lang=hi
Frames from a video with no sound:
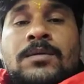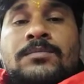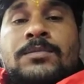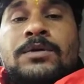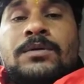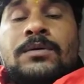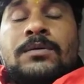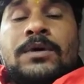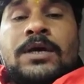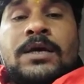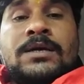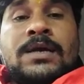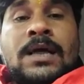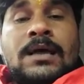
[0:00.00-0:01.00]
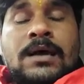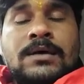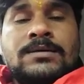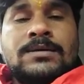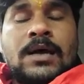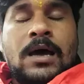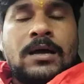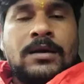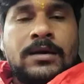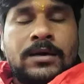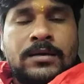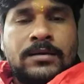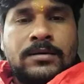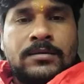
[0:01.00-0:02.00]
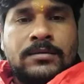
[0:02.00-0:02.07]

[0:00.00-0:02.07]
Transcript: मित्रों ये नया साल है